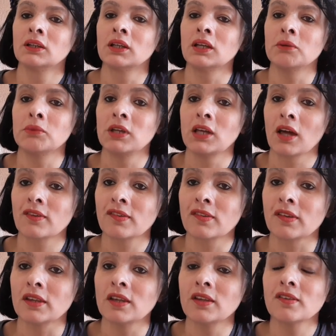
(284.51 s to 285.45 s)
que me
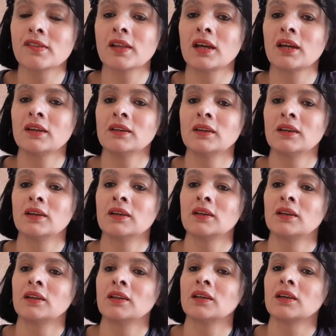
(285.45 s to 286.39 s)
assistem,
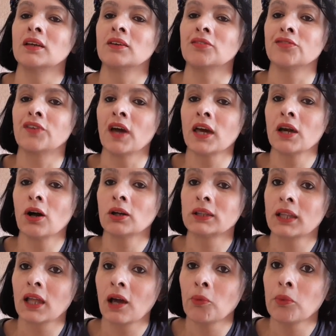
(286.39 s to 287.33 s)
que venham
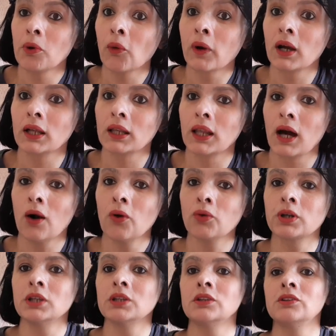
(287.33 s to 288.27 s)
até o meu
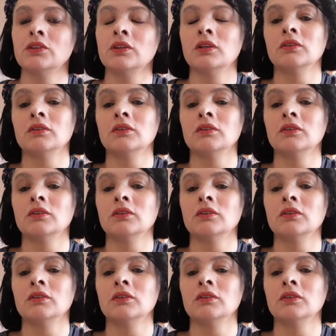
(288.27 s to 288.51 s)
canal, que